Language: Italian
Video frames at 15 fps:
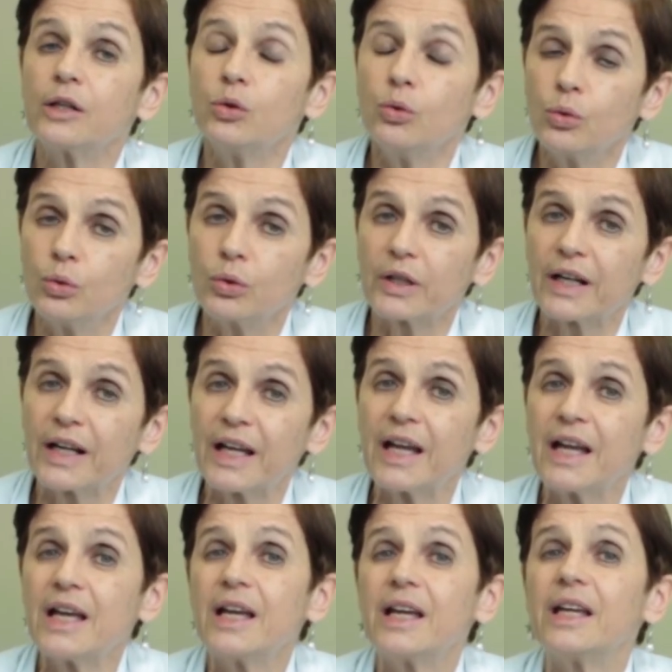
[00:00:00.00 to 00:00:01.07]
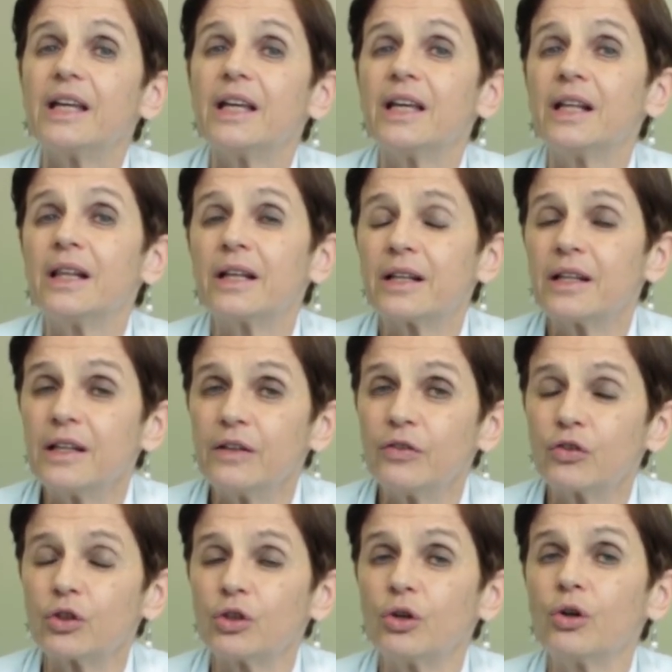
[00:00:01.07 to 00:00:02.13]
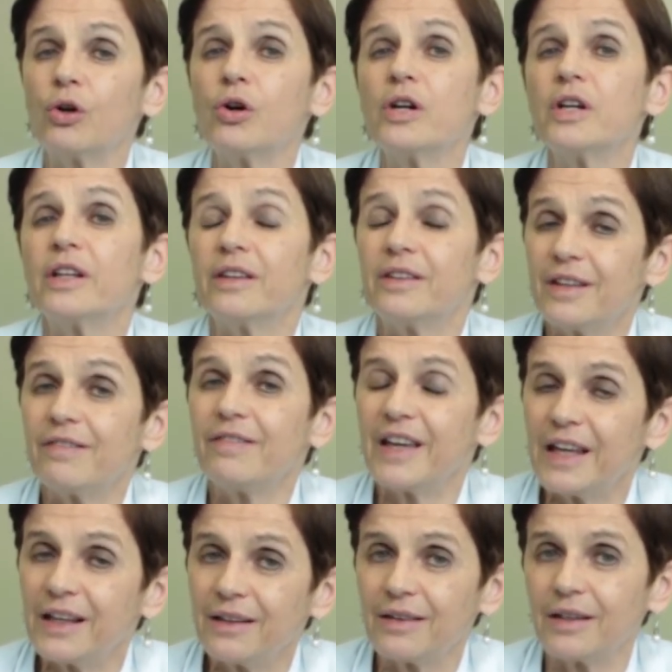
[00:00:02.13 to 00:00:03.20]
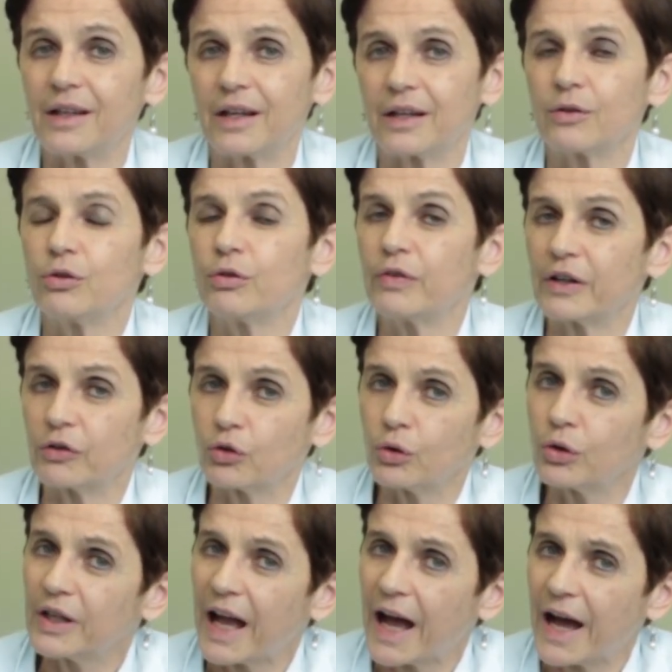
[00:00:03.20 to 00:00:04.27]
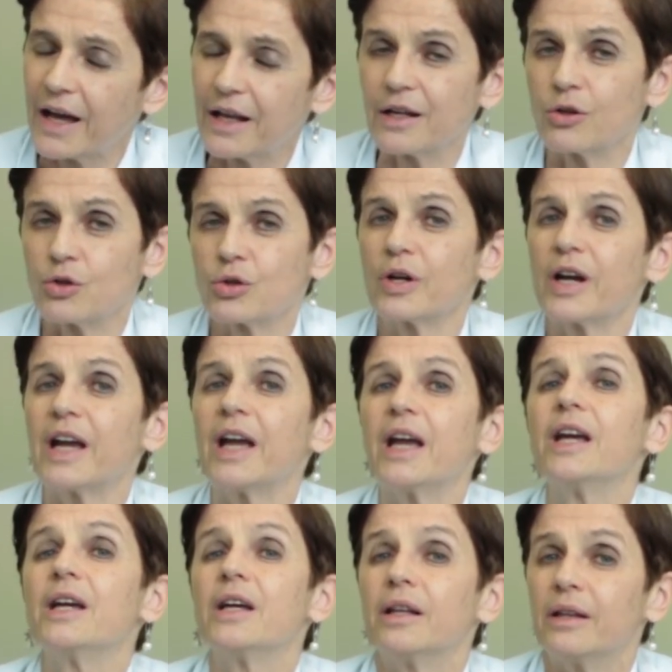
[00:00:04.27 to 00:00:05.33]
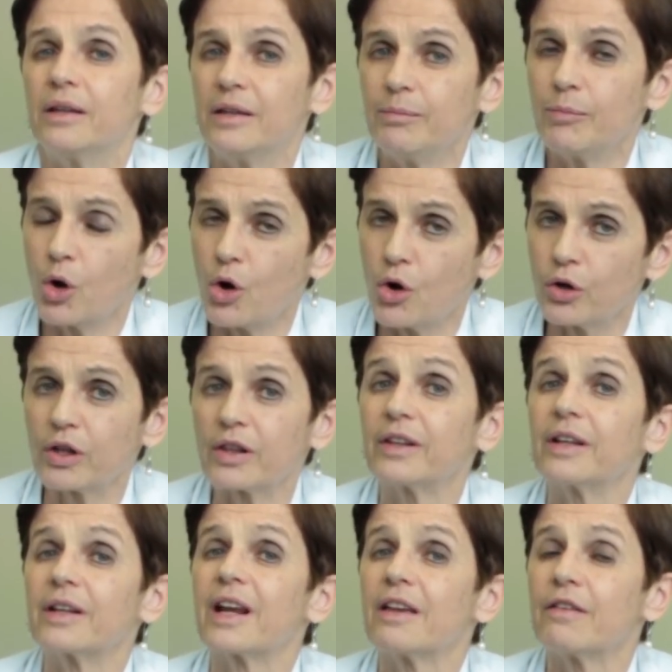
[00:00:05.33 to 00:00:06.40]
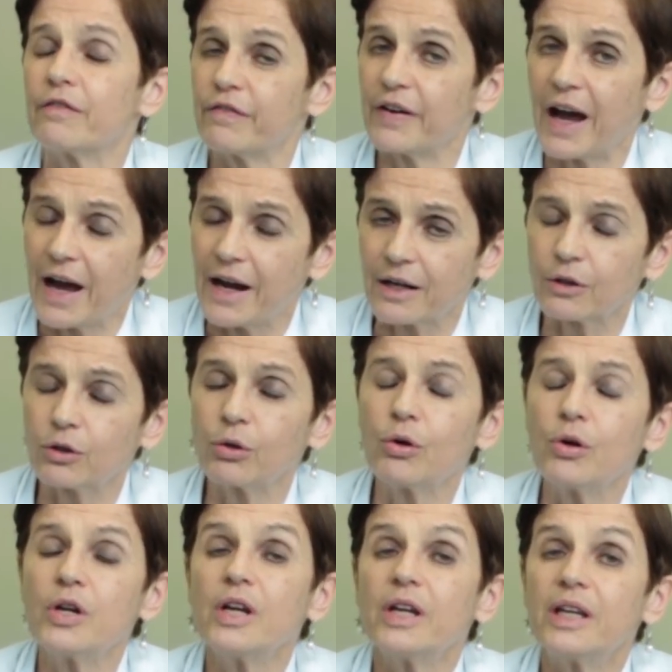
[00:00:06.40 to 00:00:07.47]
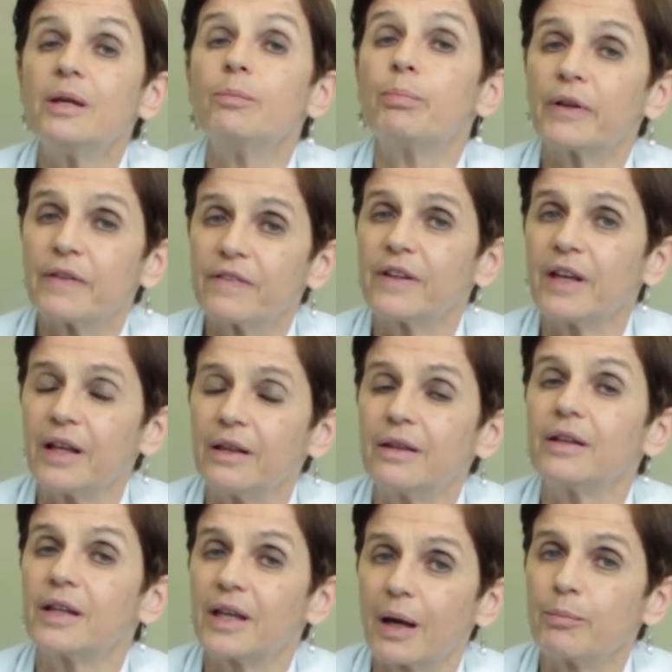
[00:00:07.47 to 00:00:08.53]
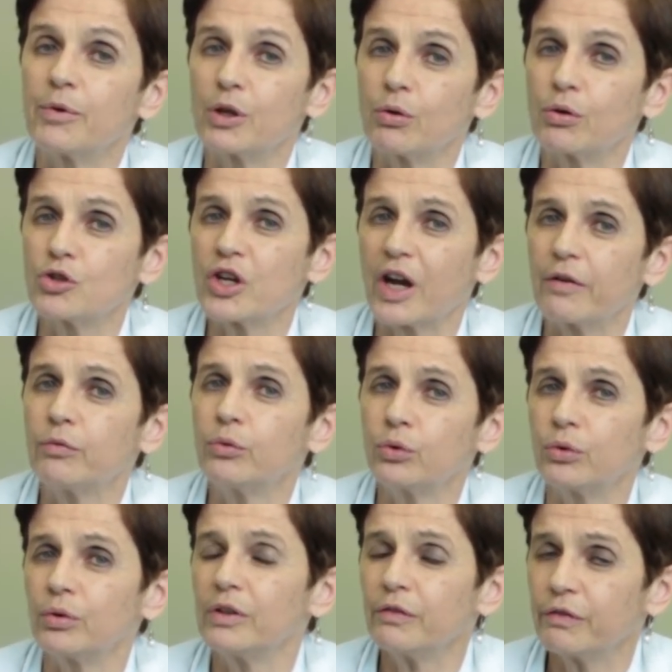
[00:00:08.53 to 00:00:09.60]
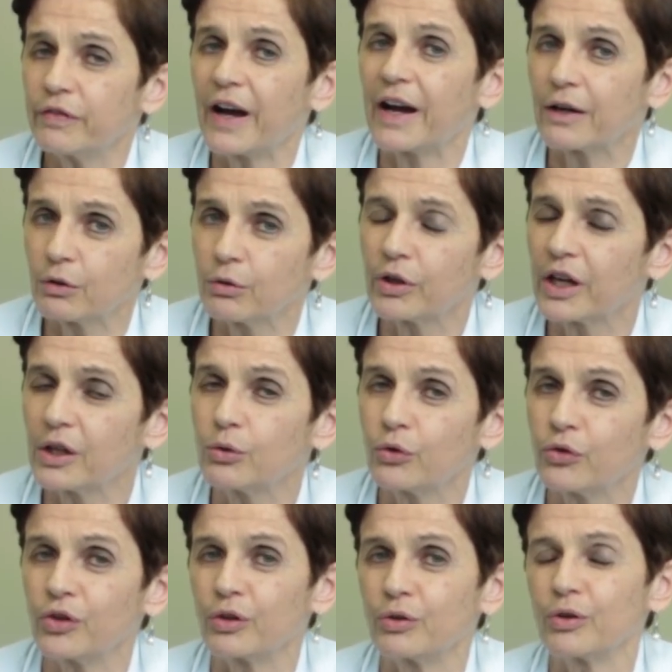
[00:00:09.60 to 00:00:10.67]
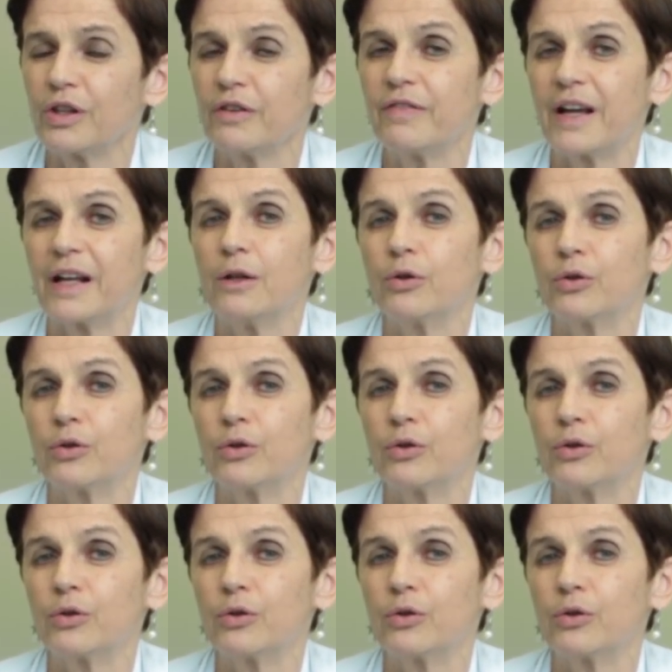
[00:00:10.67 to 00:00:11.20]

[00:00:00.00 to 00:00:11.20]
ridurre il rischio di eventi cardiovascolari, cioè di morte, reinfarto, in pazienti che abbiano già avuto un infarto che non siano a livelli